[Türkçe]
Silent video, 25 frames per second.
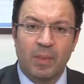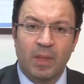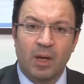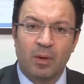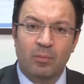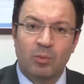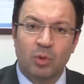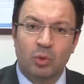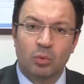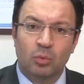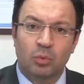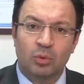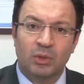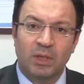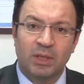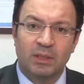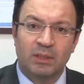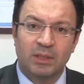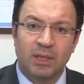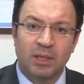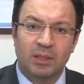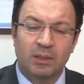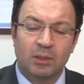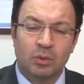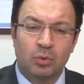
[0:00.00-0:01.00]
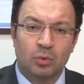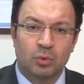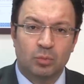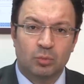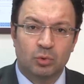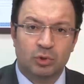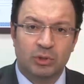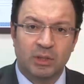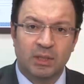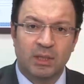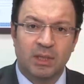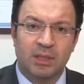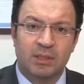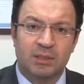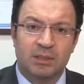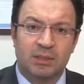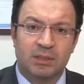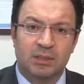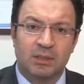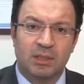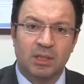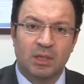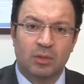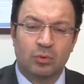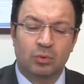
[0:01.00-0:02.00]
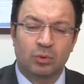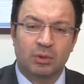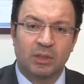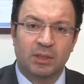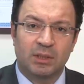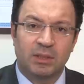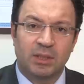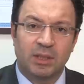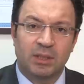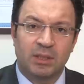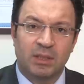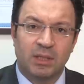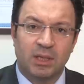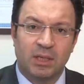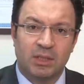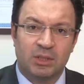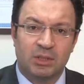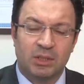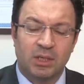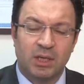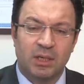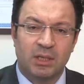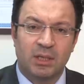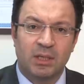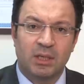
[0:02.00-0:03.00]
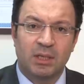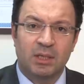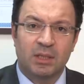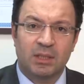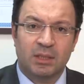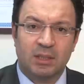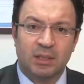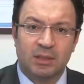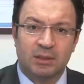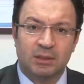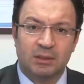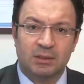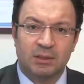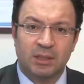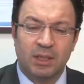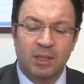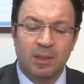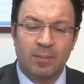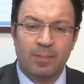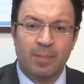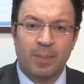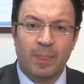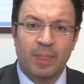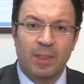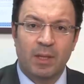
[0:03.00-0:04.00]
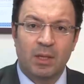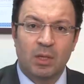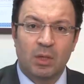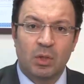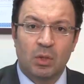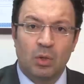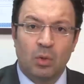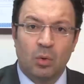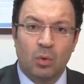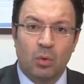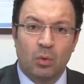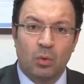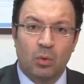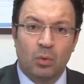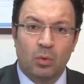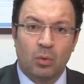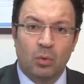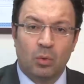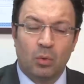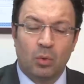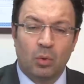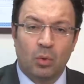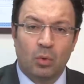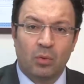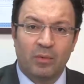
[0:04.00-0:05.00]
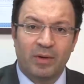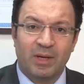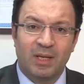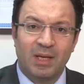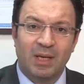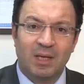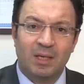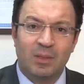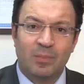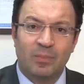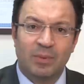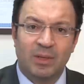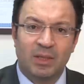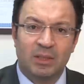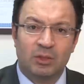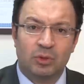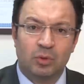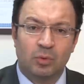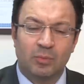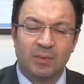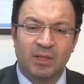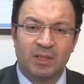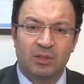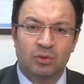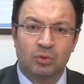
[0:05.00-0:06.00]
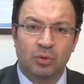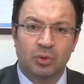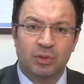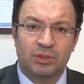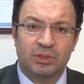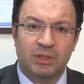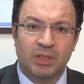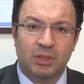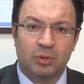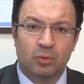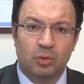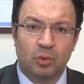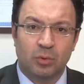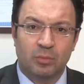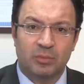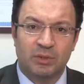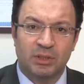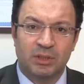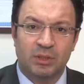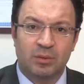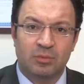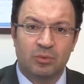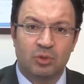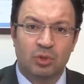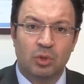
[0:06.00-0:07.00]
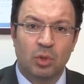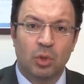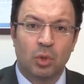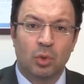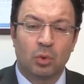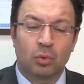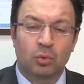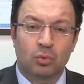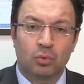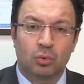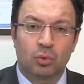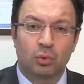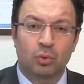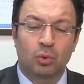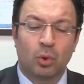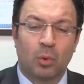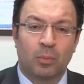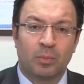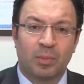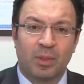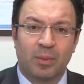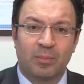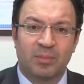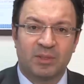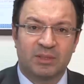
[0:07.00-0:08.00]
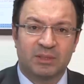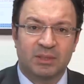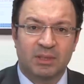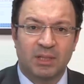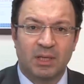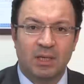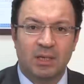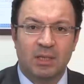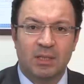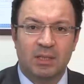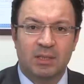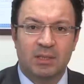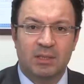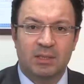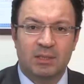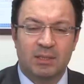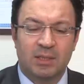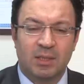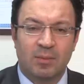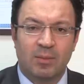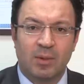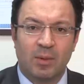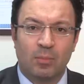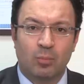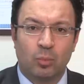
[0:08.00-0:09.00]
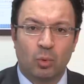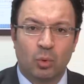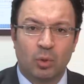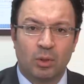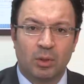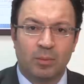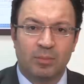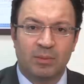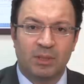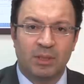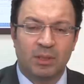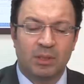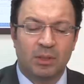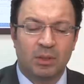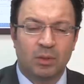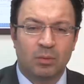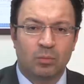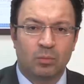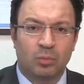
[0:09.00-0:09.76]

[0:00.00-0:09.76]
Ama kullanılan yumurta gelişsin diye kullanılan ilaçlar kadında Ovaryen hiperstimülasyon sendromu dediğimiz su toplanmasına sebep olabilir.